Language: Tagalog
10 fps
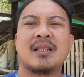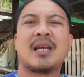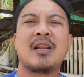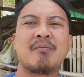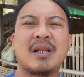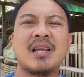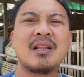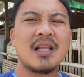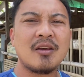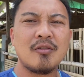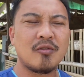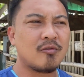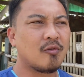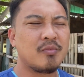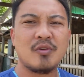Dahil maliit lang yung
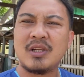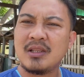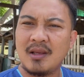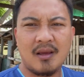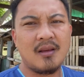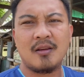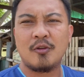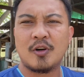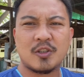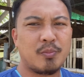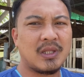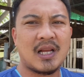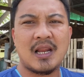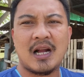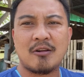community, yung
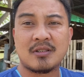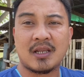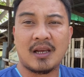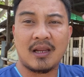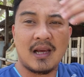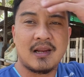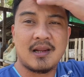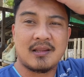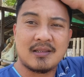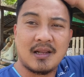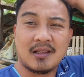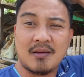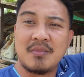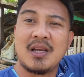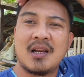hospital, halos kakilala natin sila at
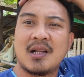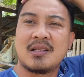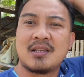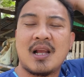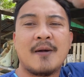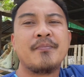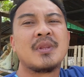kaibigan natin sila.